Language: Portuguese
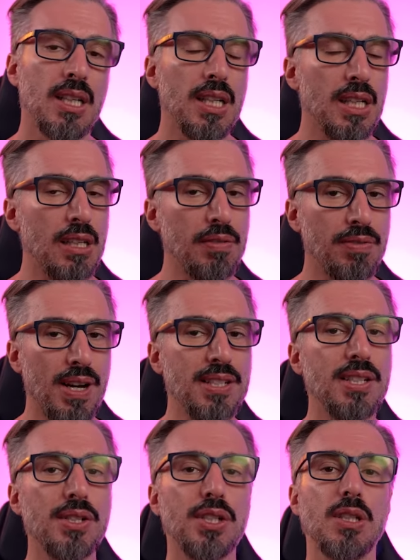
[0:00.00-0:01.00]
e que faz
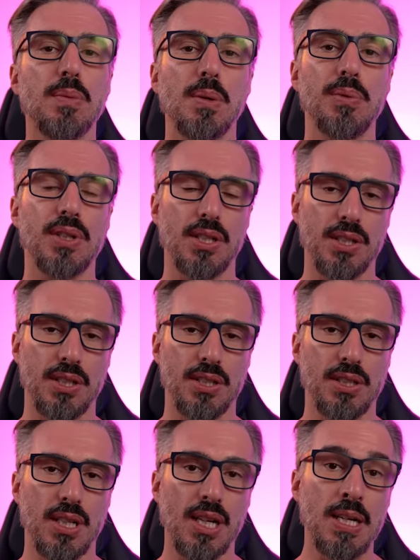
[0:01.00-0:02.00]
sentido para muita gente,
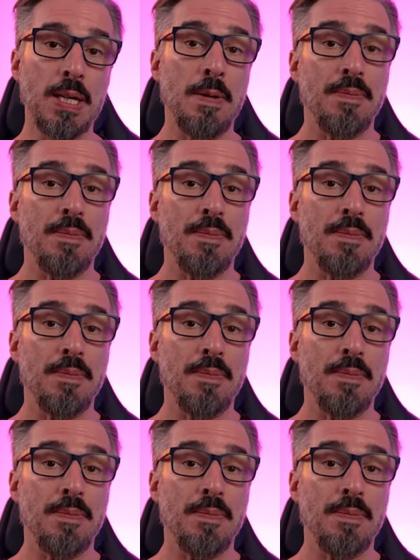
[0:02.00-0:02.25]
tá?